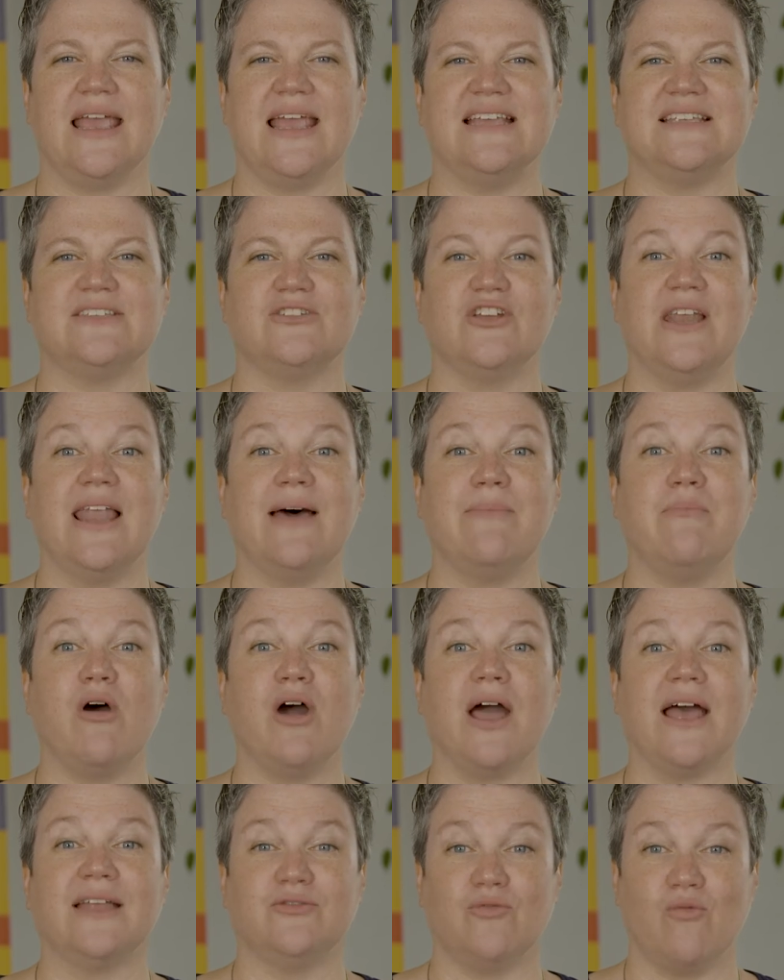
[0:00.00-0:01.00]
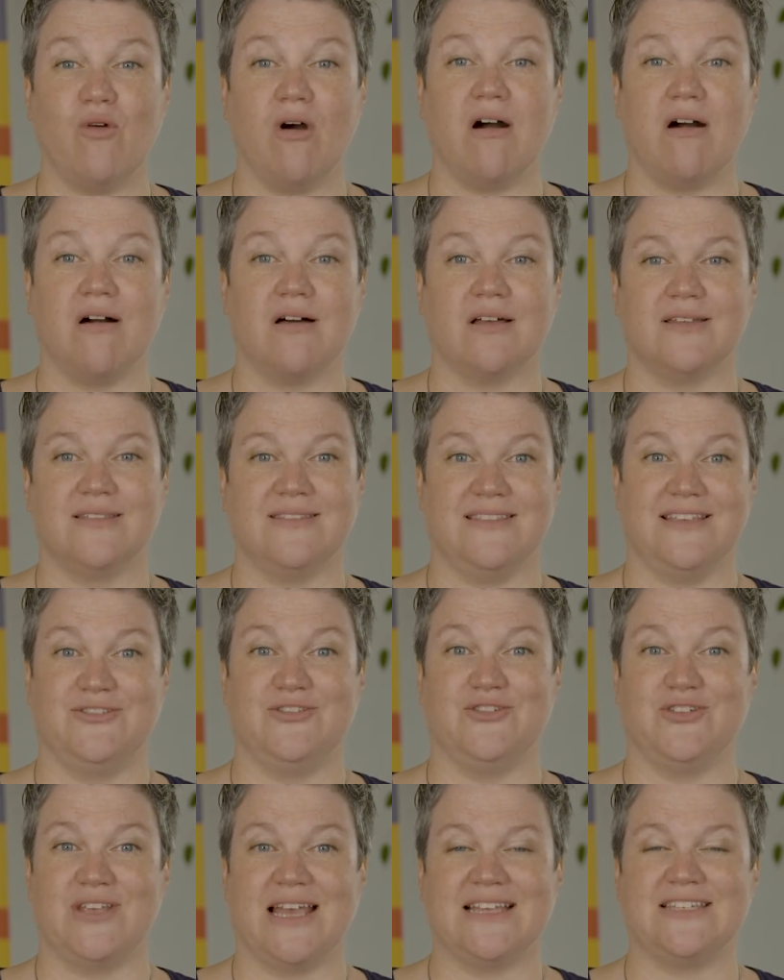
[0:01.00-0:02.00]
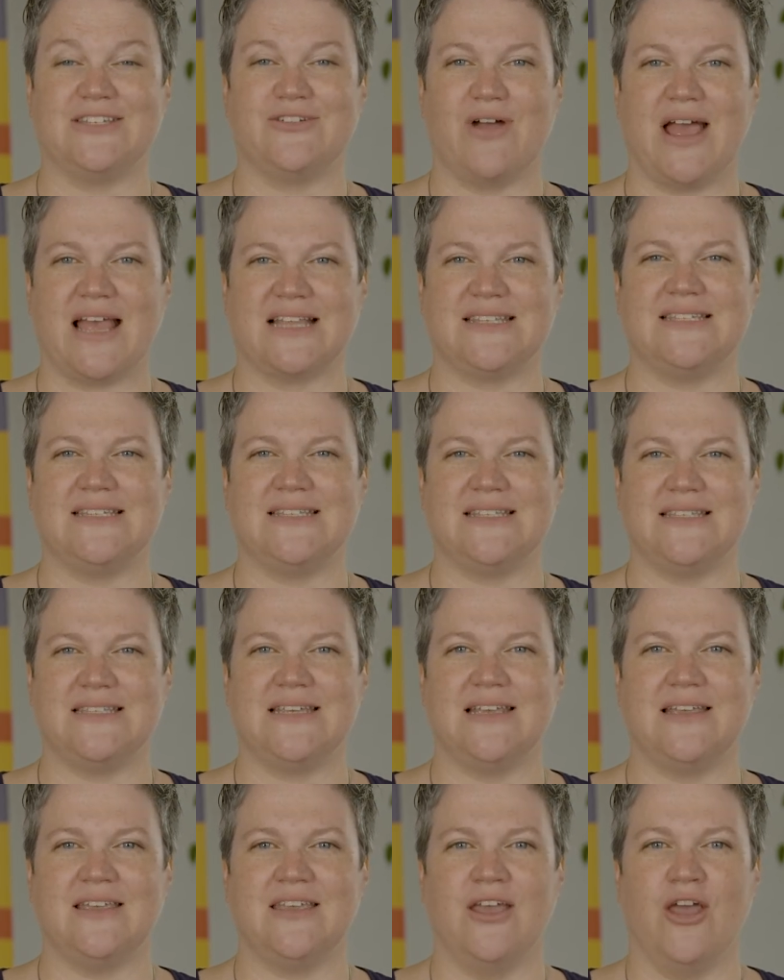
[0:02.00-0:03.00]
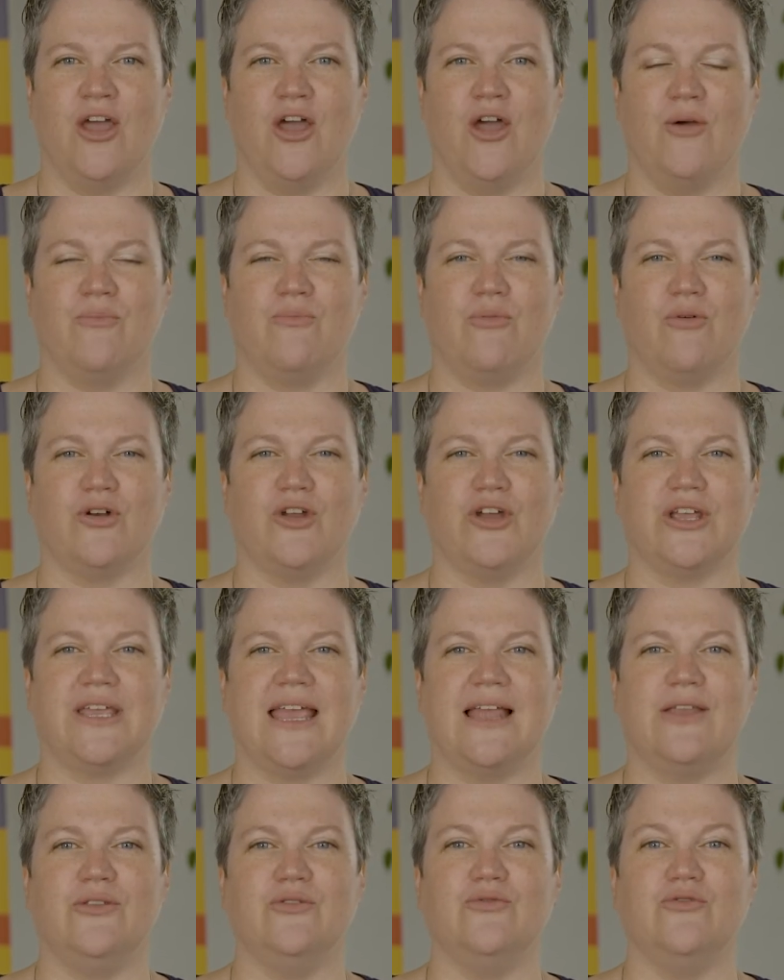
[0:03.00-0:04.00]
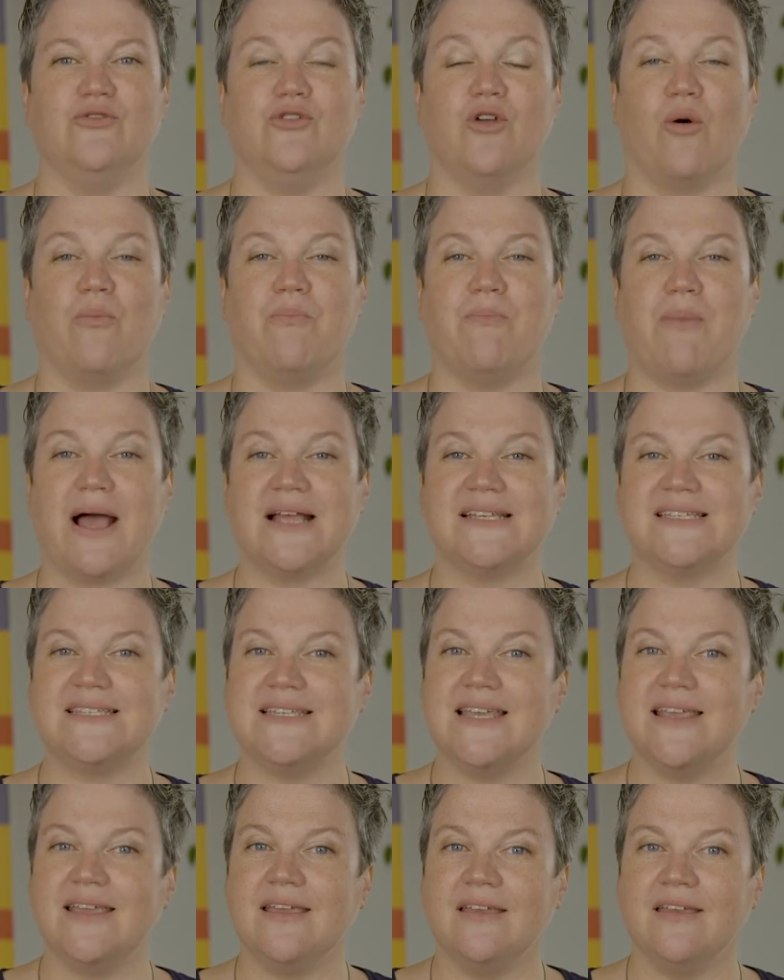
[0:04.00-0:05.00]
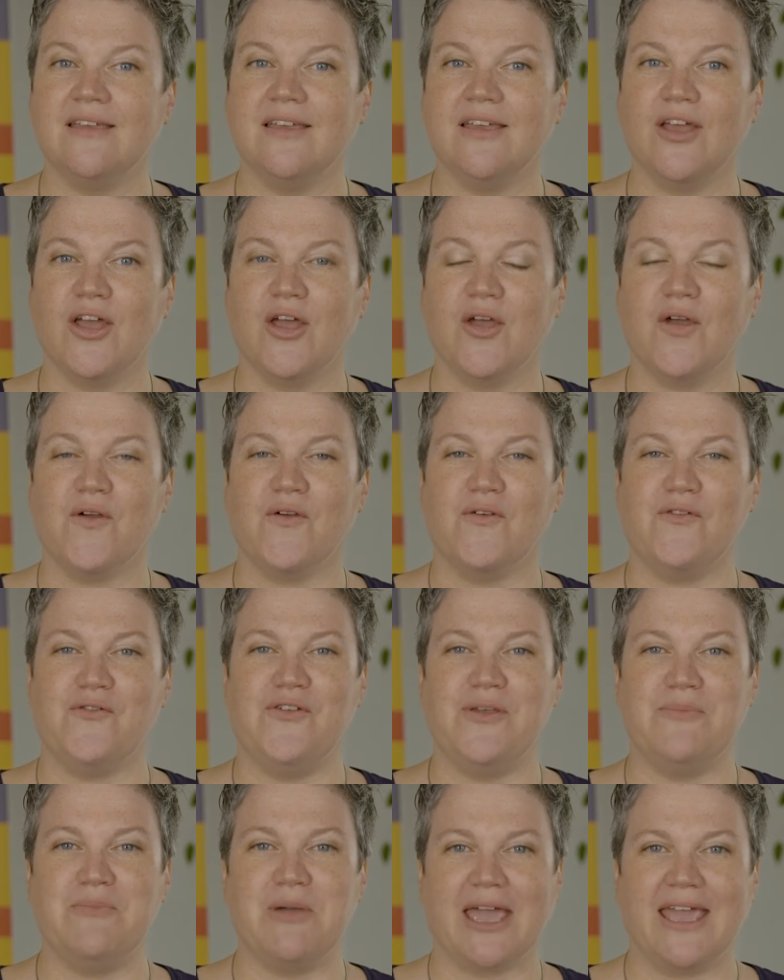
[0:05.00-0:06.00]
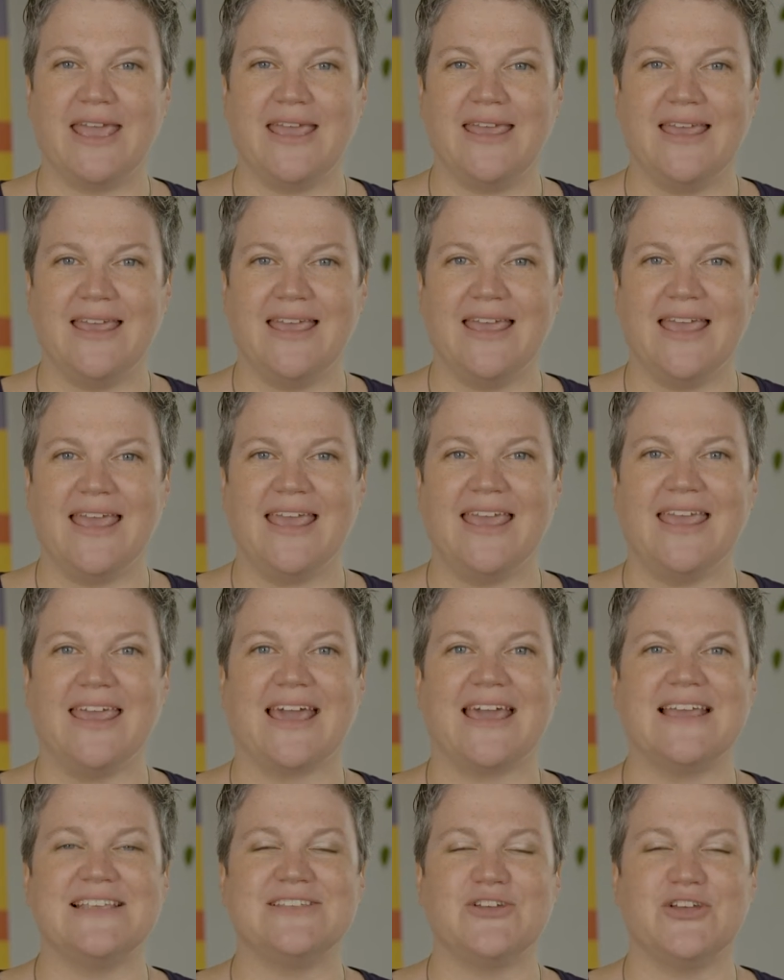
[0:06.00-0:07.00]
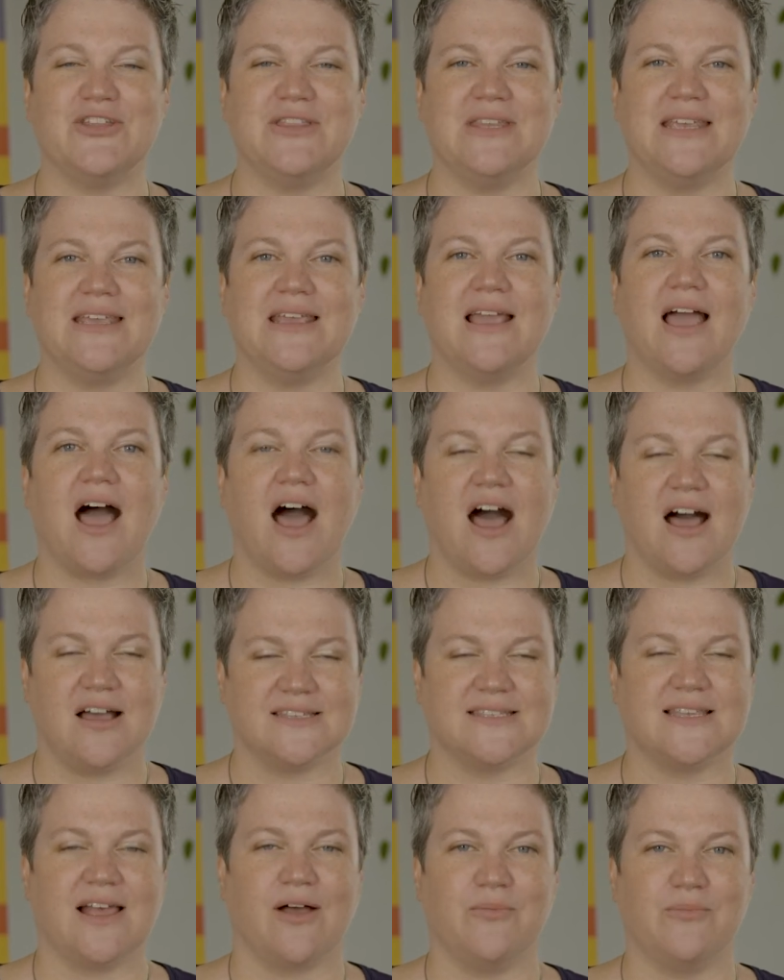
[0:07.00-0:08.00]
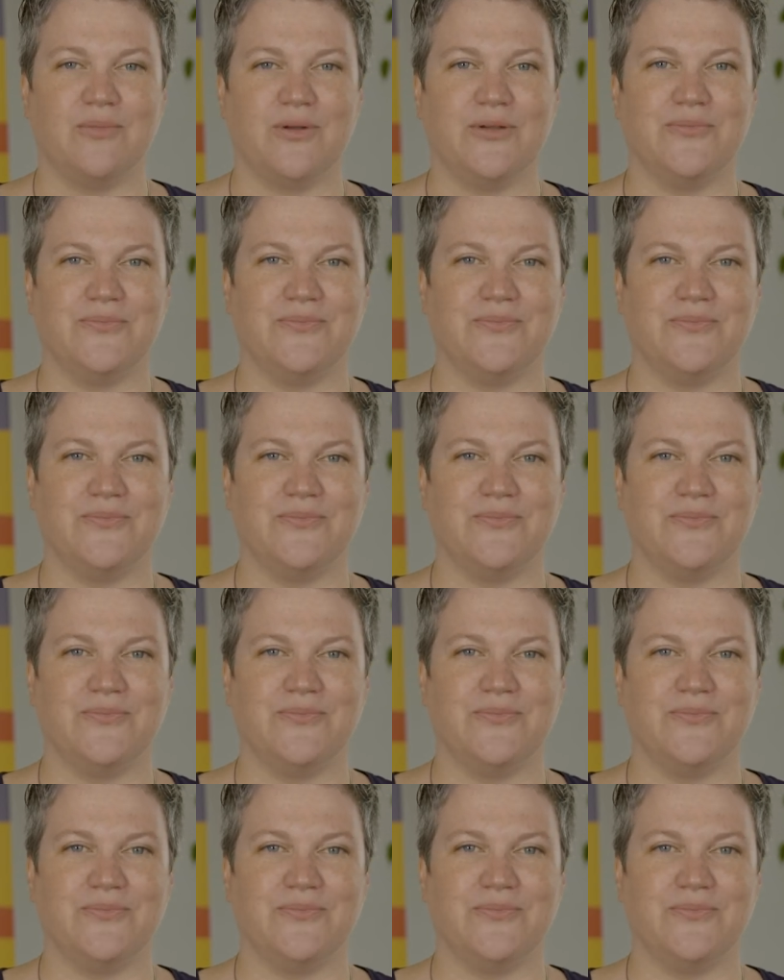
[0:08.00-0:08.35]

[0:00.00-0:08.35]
est ce laboratoire d'éducation artistique pour lequel nous voulons penser, vibrer et raisonner ensemble.